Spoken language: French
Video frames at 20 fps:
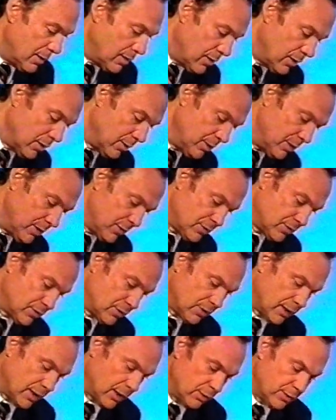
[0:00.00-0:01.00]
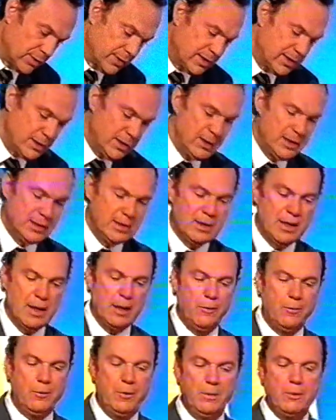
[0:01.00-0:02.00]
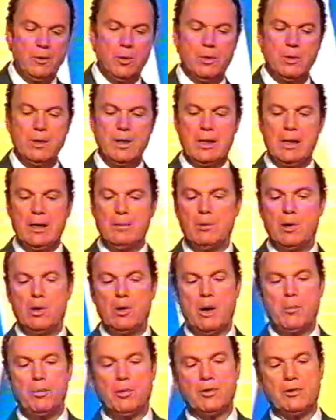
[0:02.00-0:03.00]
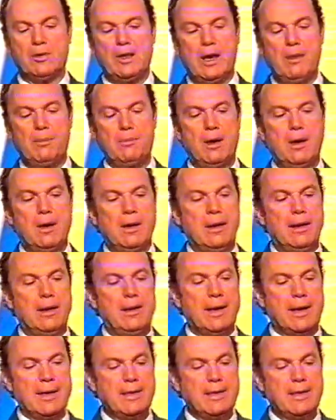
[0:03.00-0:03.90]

En 1946, quel film de René Clément a pour thème la